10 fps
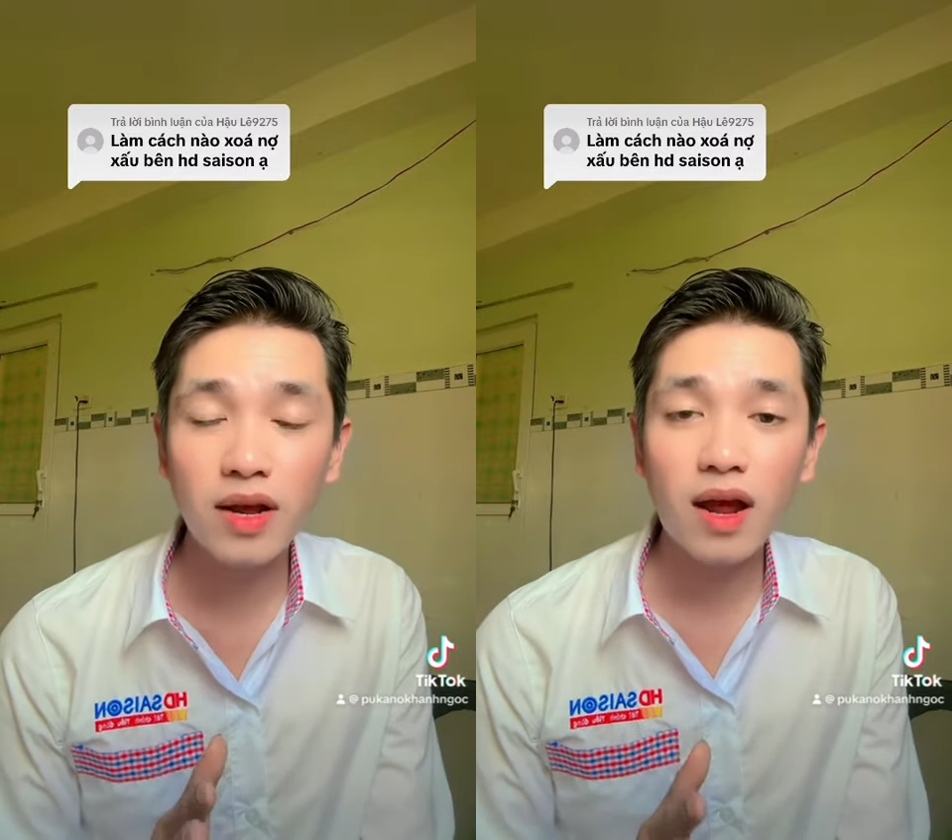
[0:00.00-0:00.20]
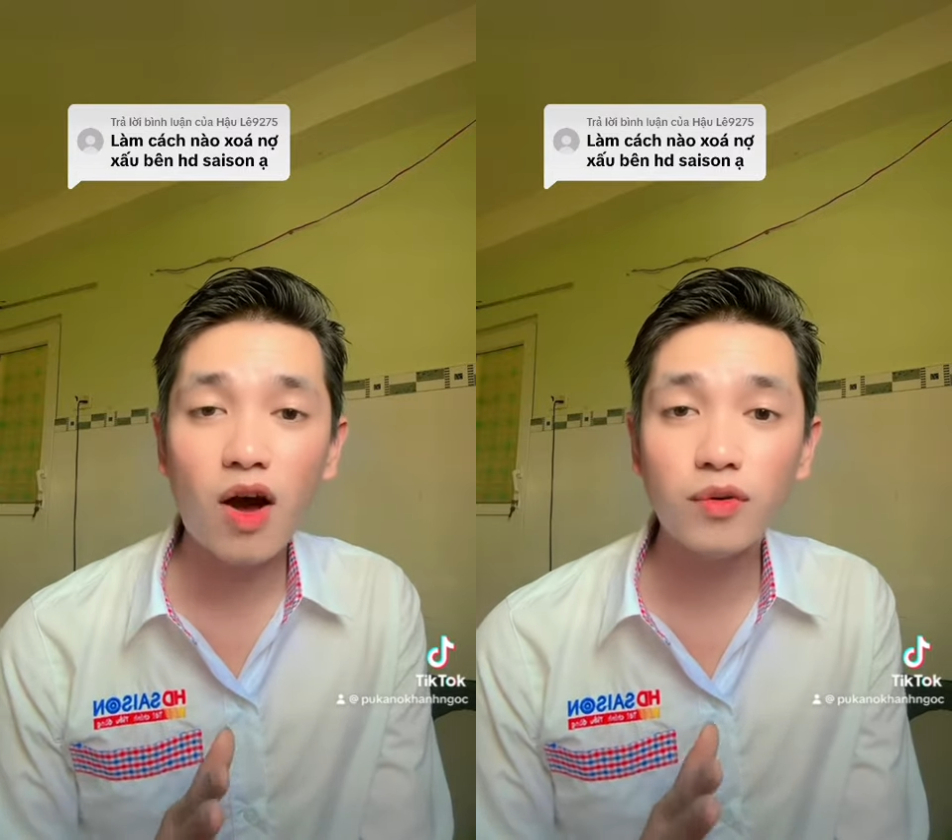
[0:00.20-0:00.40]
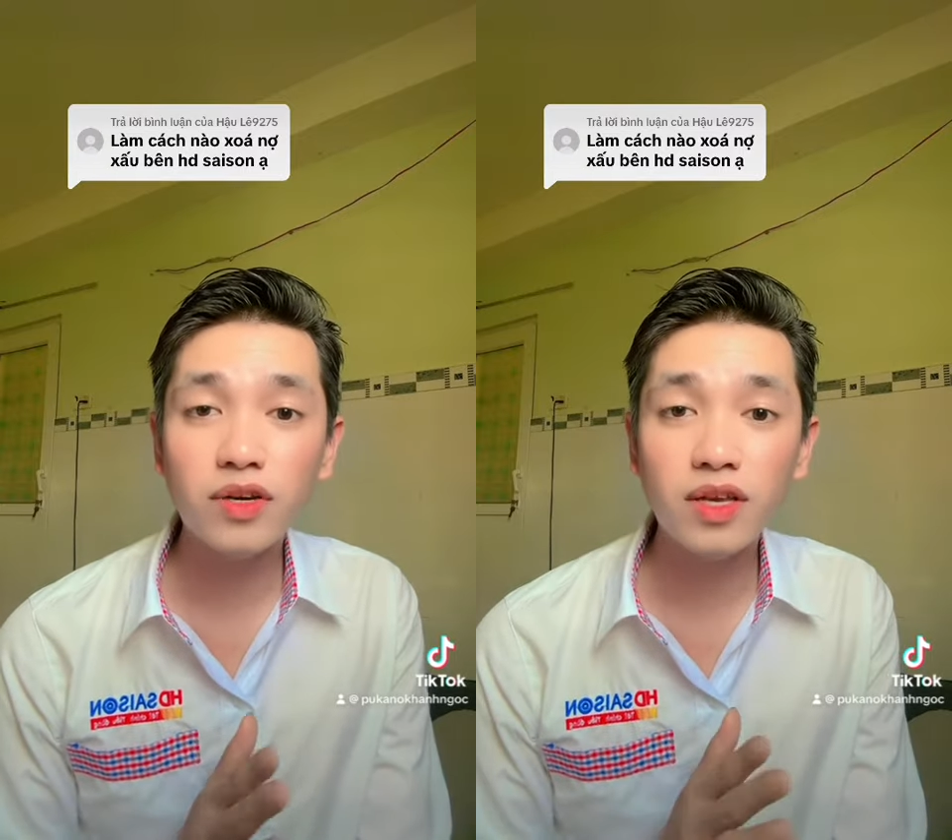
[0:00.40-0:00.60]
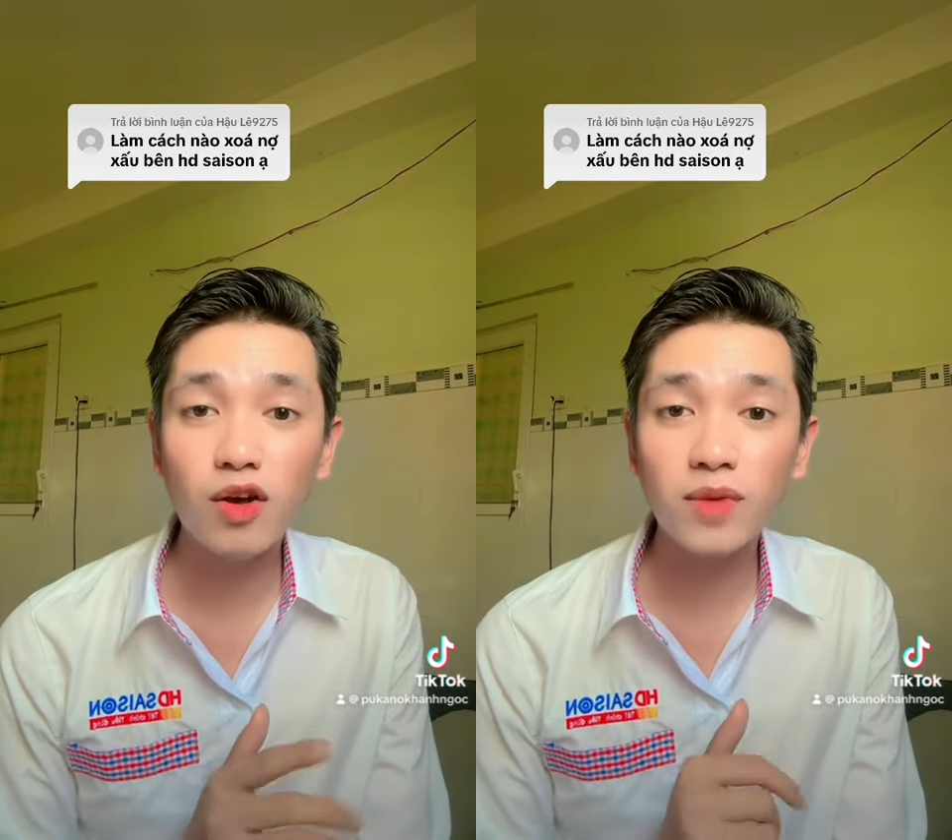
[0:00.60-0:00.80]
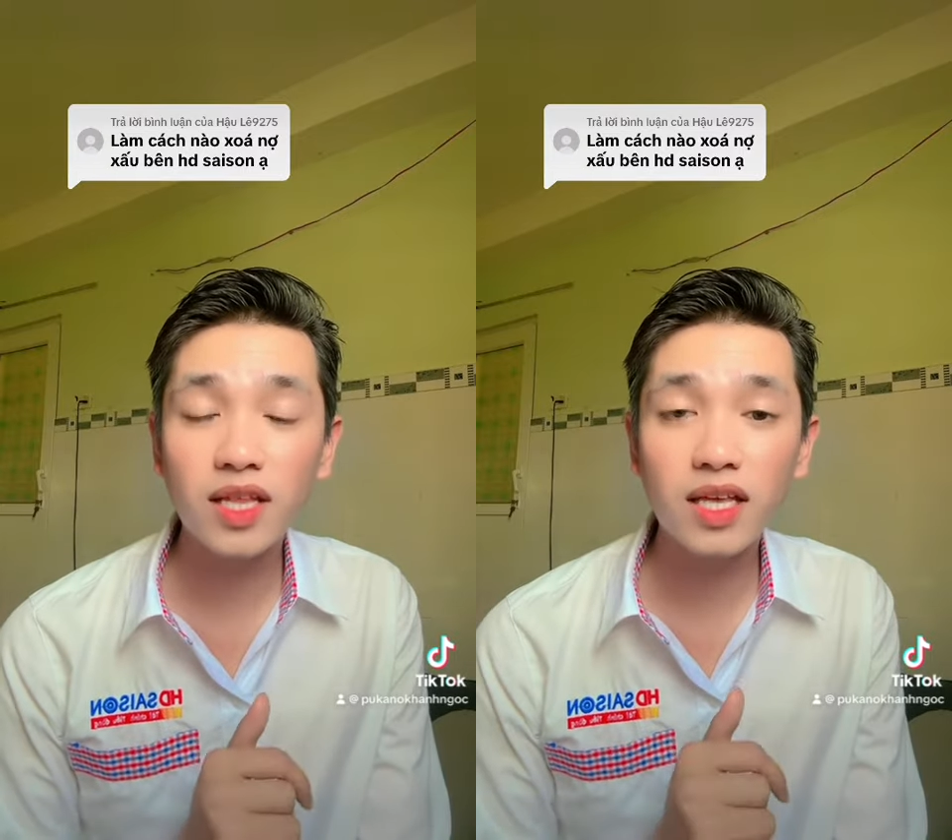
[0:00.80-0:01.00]
hầu như những công
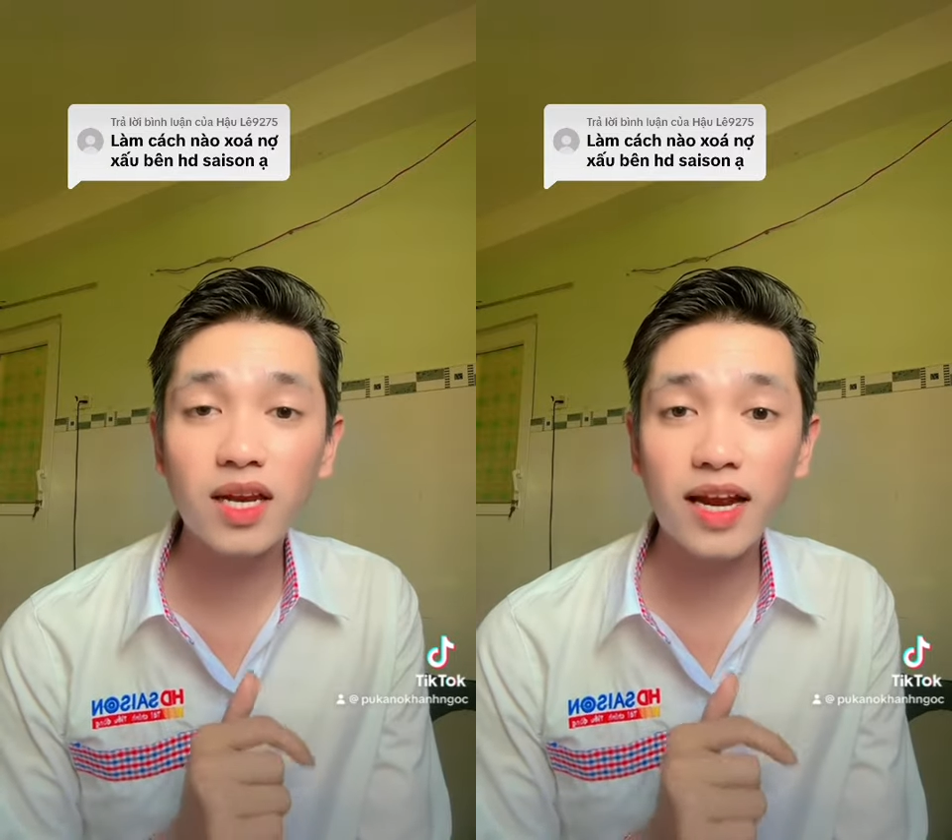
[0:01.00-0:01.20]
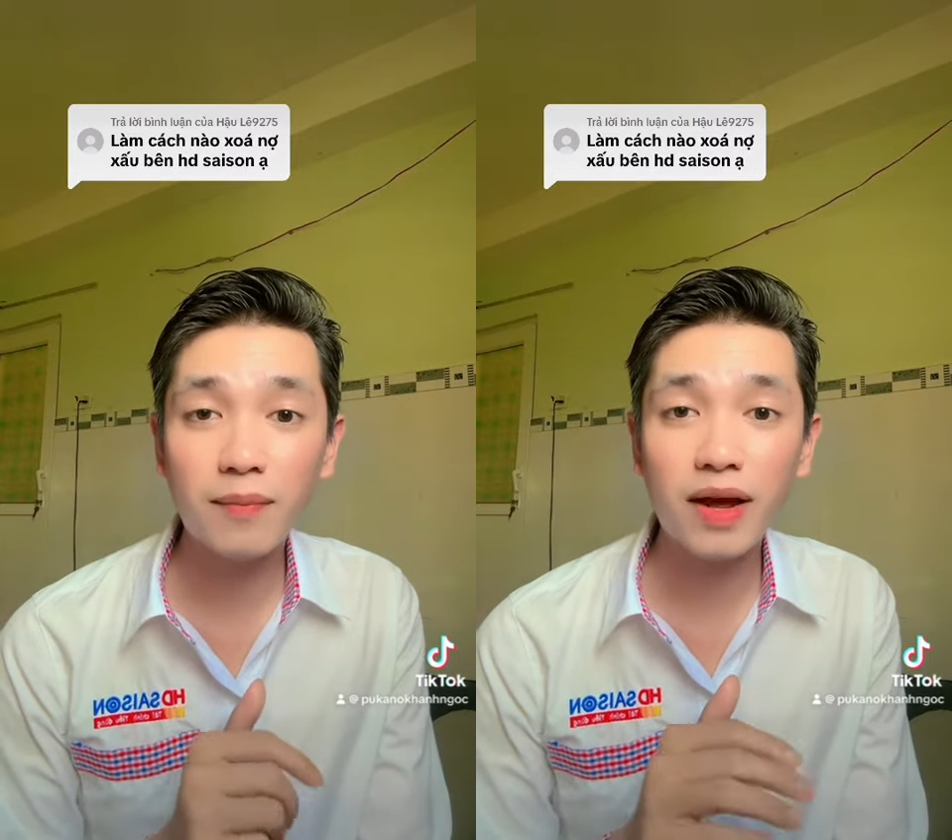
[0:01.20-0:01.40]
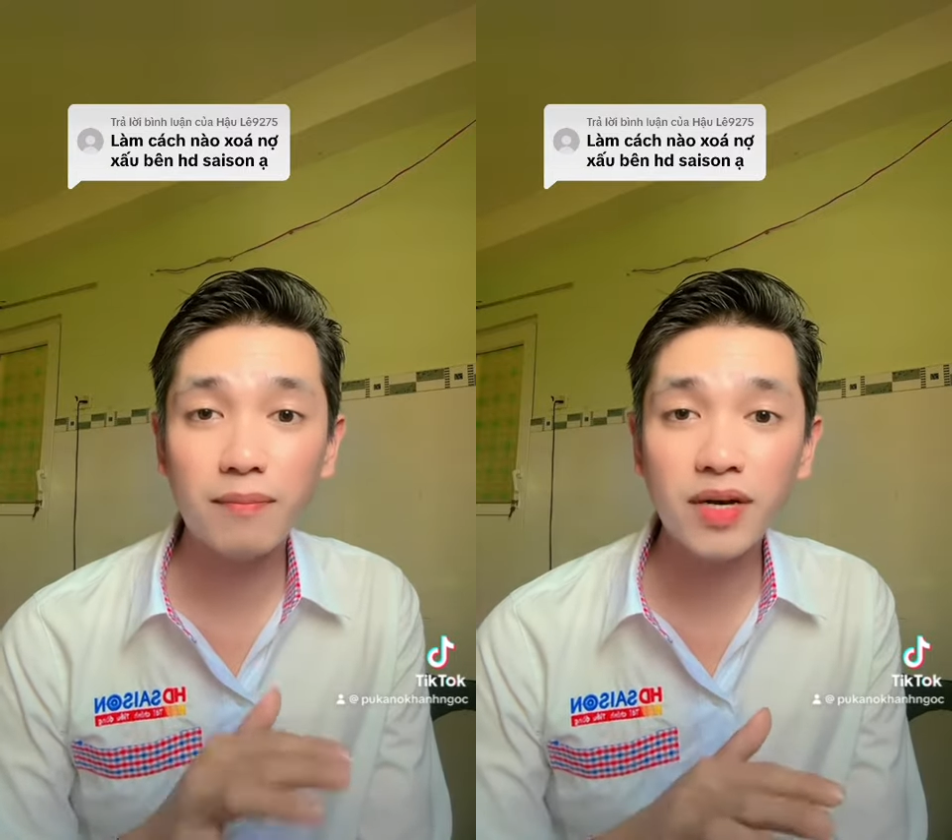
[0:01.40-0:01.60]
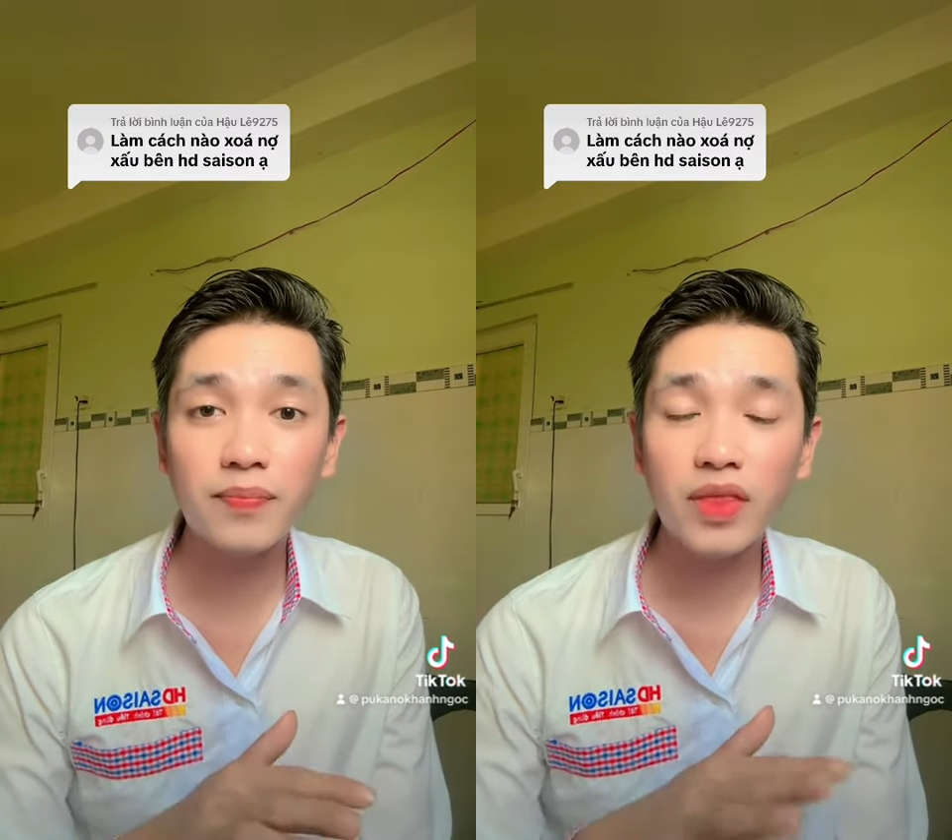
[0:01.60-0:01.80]
ty tài chính là 5 năm á,